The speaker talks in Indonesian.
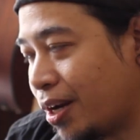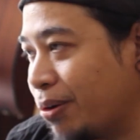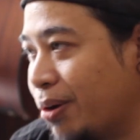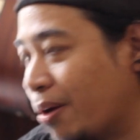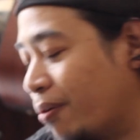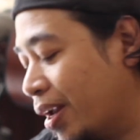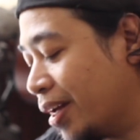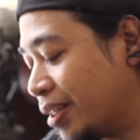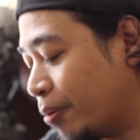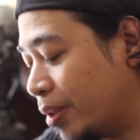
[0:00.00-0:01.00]
selalu ulang-ulang
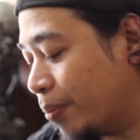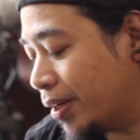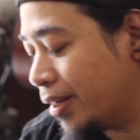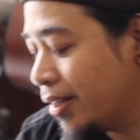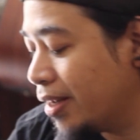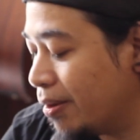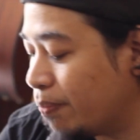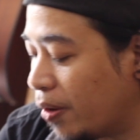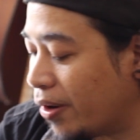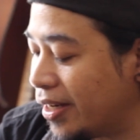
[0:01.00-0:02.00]
ke teman-teman
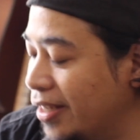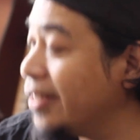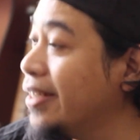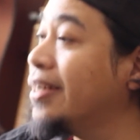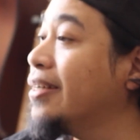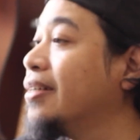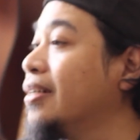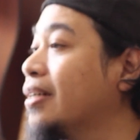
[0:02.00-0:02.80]
bahwa ini dia